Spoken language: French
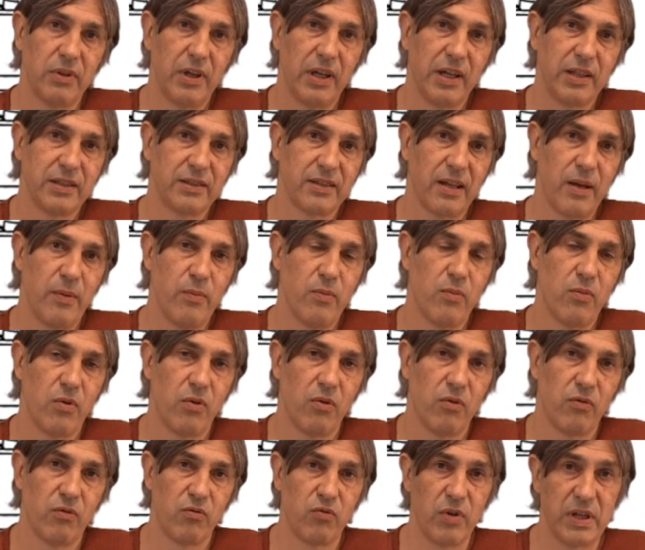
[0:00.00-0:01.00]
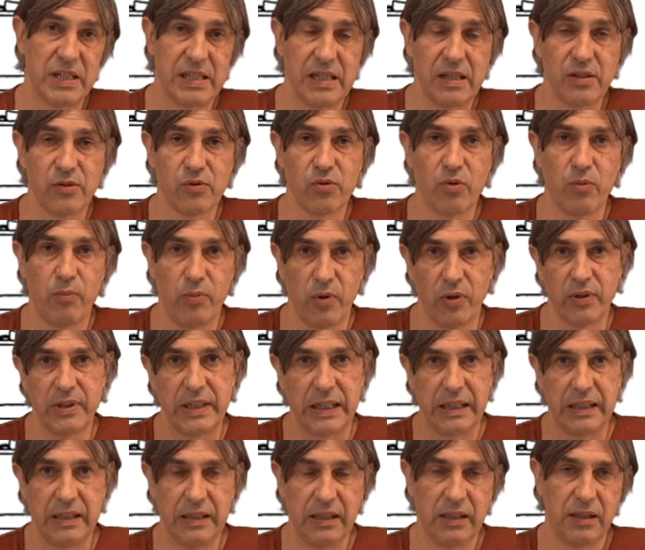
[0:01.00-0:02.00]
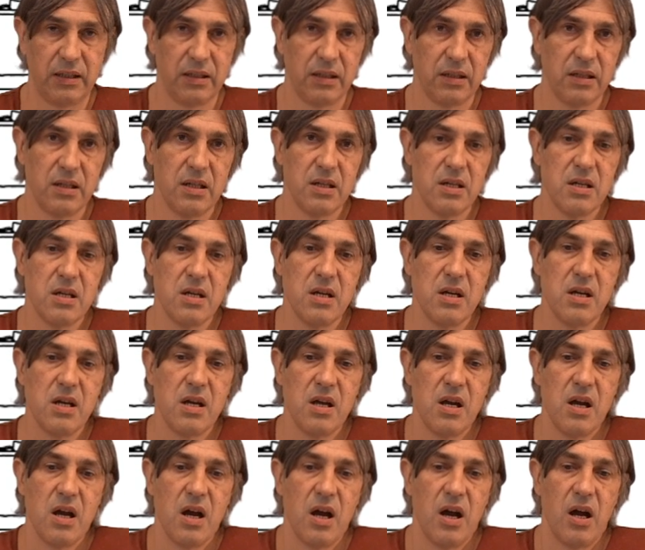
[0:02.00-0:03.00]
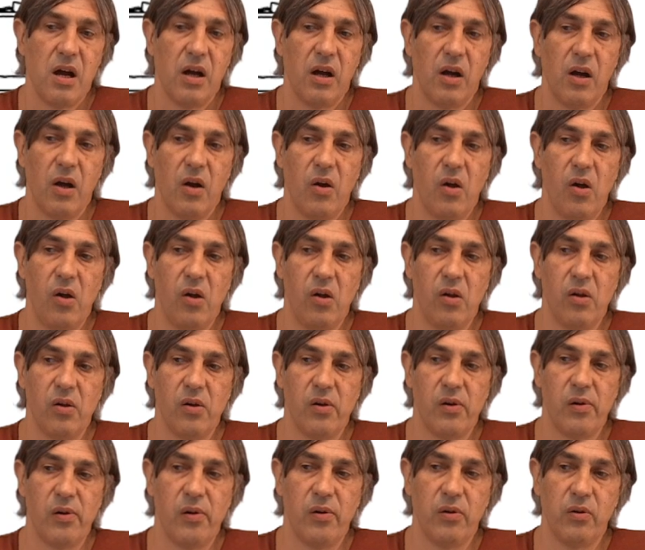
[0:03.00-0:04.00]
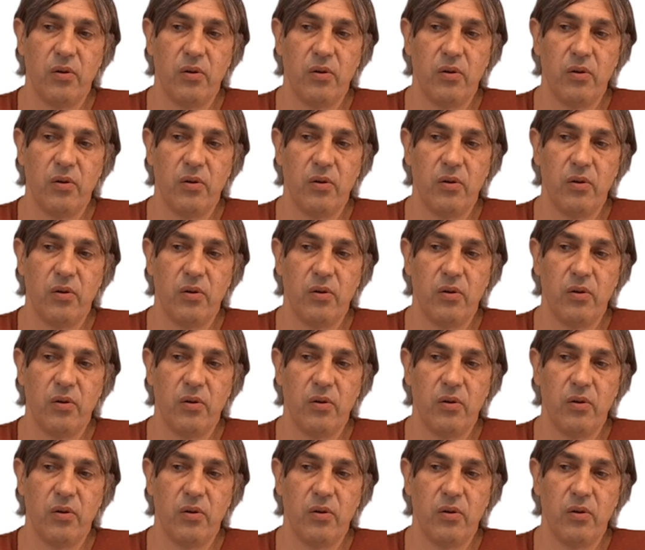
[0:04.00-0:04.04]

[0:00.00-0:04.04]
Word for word: extrêmement voisins sur le plan technique. Euh,